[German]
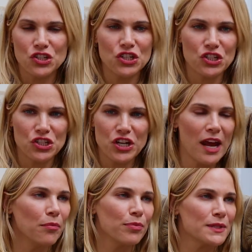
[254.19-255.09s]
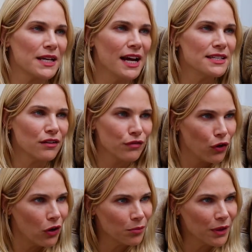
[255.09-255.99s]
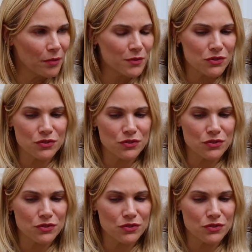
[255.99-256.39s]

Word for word: Shape, Size und Form gibt,